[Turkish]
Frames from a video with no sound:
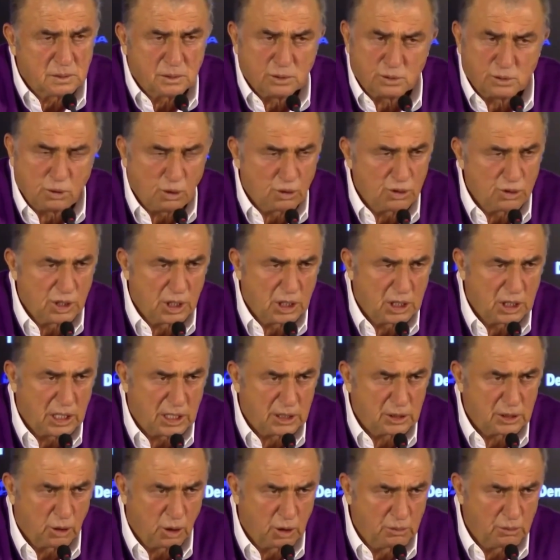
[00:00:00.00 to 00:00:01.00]
Son
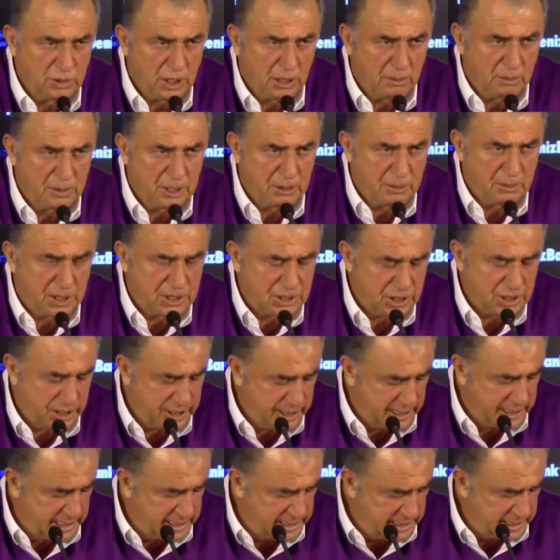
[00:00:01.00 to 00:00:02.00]
yıllarda olmayan bir
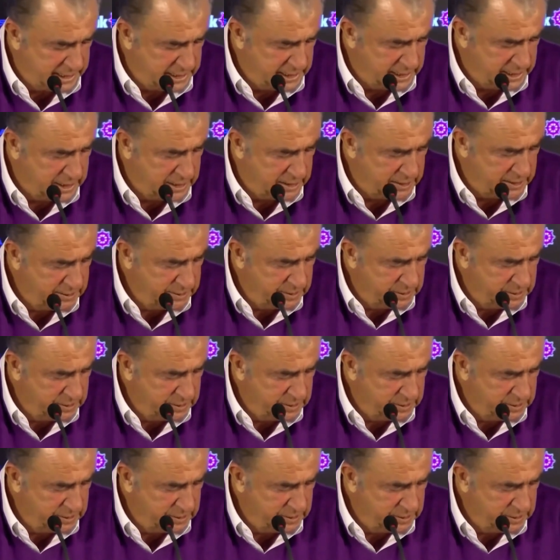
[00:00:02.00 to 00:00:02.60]
başarıyı elde ettik.